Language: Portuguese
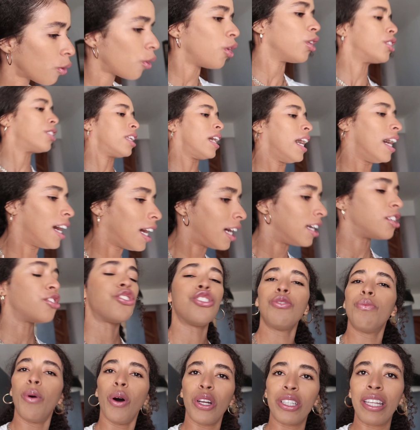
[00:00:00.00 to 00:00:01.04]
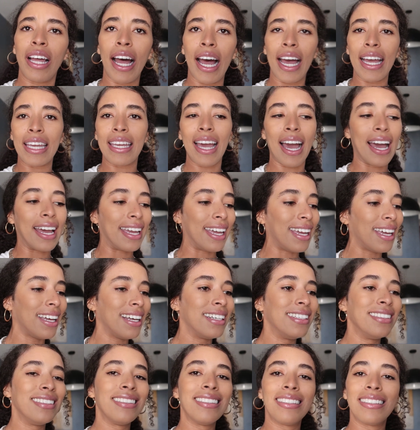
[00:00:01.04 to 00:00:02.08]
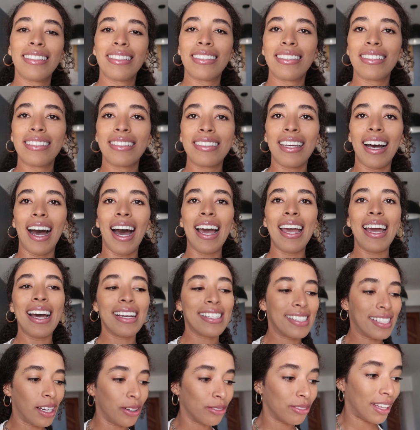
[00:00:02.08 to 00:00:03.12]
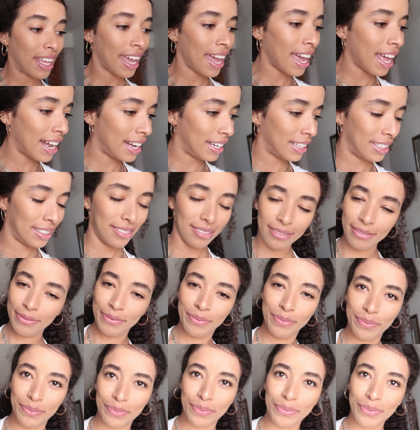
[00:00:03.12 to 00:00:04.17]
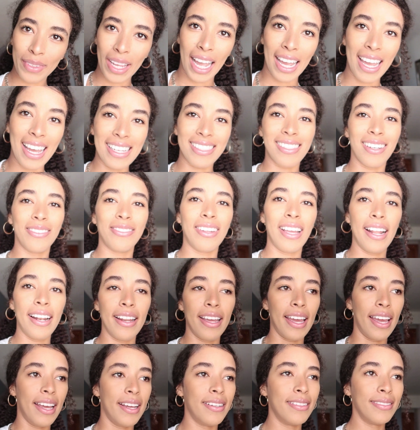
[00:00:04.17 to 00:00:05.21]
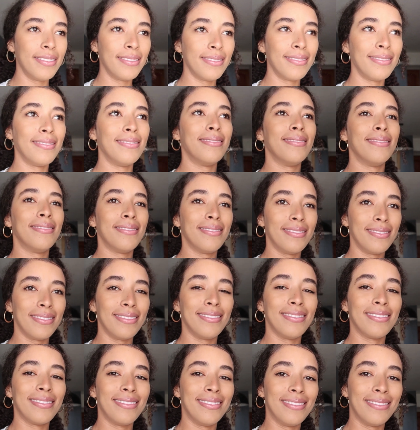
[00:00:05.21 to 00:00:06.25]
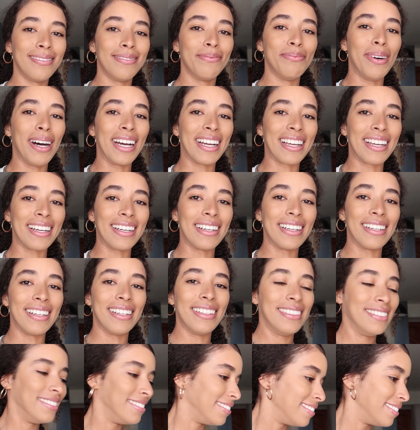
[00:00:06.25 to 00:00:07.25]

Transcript: garota! De botar. A reação dele? A reação dele é. Bacana.